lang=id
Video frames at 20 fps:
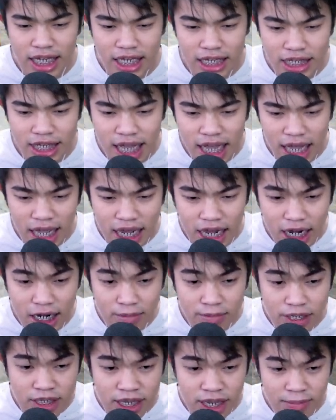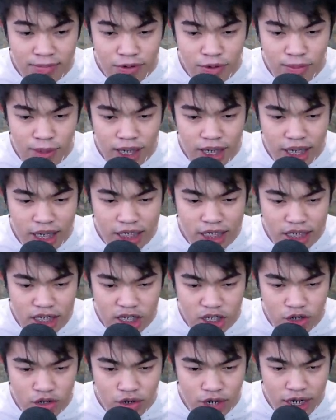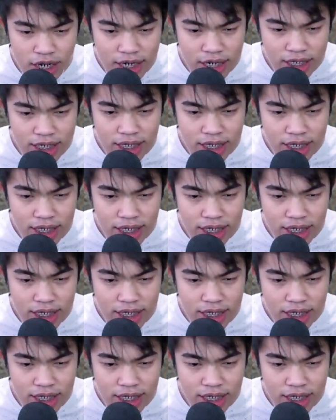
kita akan menyapu bagian sini dulu Karena